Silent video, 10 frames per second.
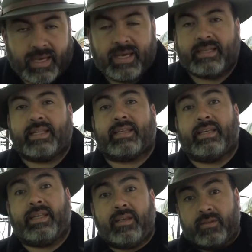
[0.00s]
han
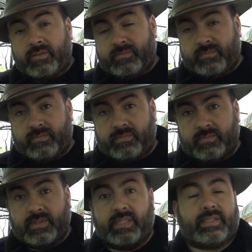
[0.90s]
adquirido
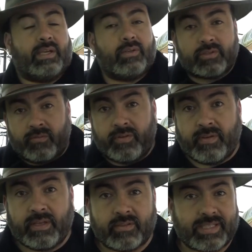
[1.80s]
de otros
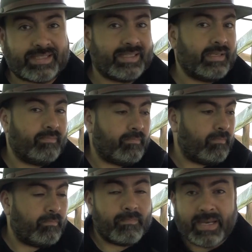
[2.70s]
viveros hace
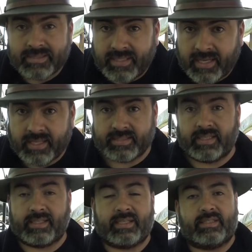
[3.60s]
más décadas
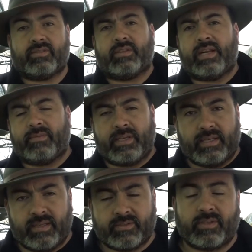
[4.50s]
atrás y son árboles
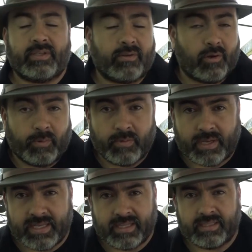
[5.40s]
que son
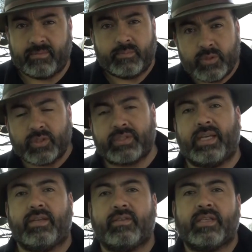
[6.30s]
copihues que ya tienen muchos
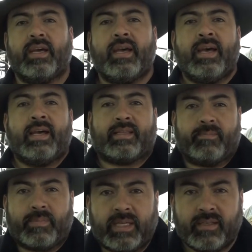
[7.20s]
años,
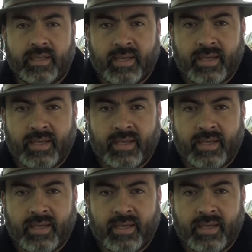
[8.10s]
también